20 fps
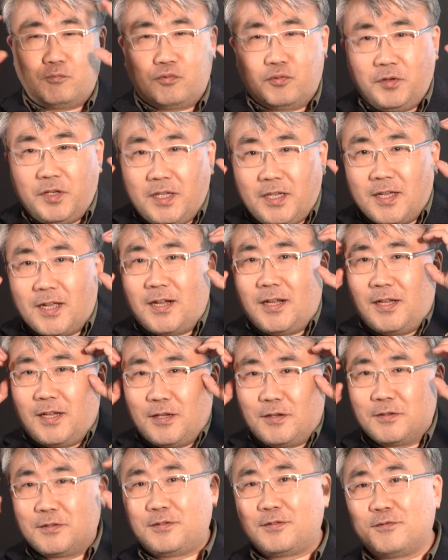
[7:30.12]
VR
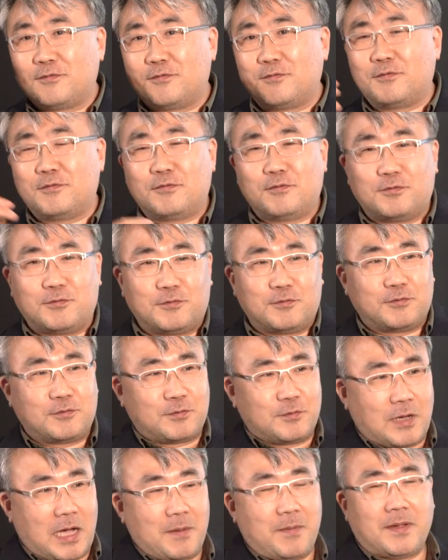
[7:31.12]
이거 쓰고
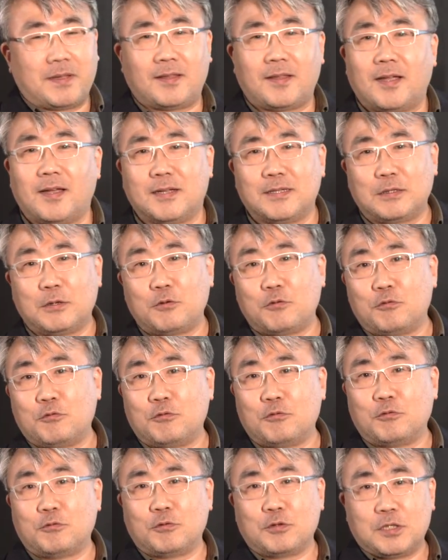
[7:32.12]
아바타가
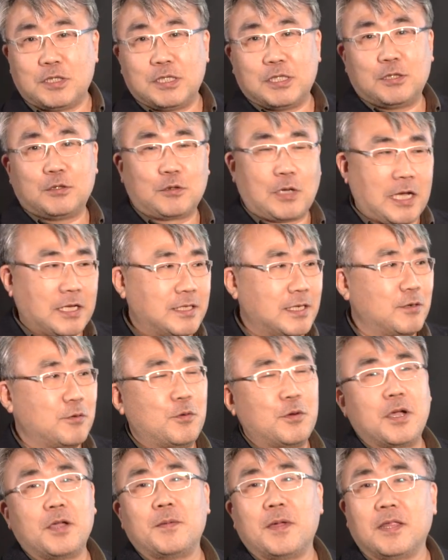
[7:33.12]
서로 가상
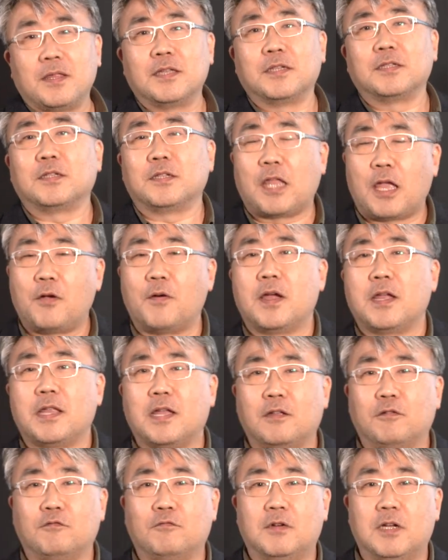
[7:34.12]
공간에 만나서 대화
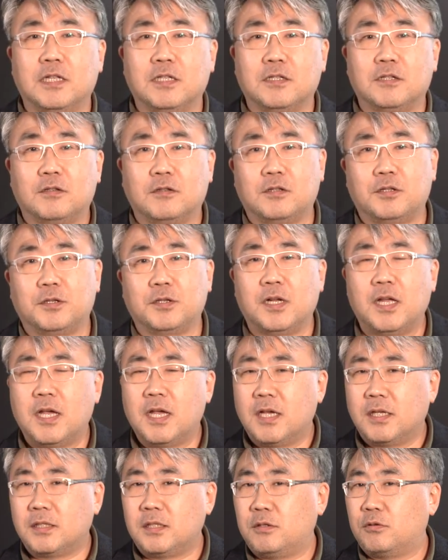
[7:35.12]
나누고 하는 것들을
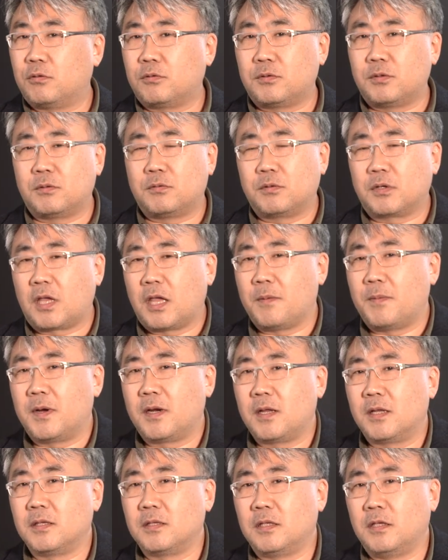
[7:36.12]
지속적으로
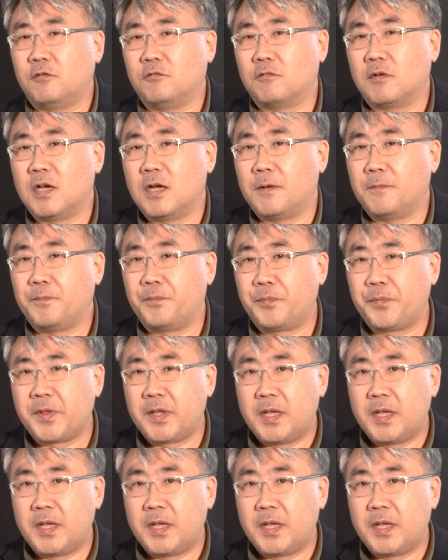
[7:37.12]
개발하는 이유가